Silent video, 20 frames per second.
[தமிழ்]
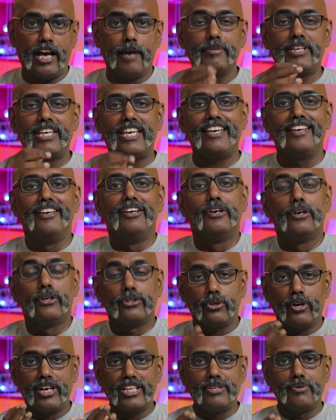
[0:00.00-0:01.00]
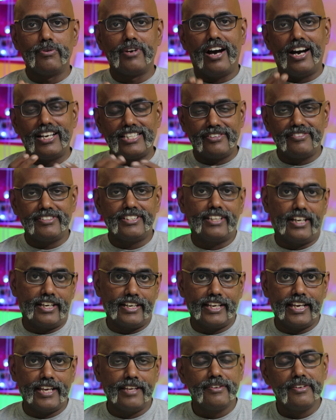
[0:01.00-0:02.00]
அமுக்கி தொடர்ந்து உங்கள் ஆதரவு
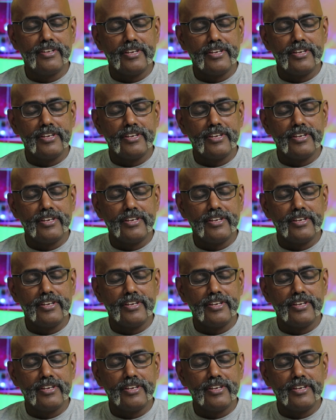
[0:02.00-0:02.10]
தாருங்க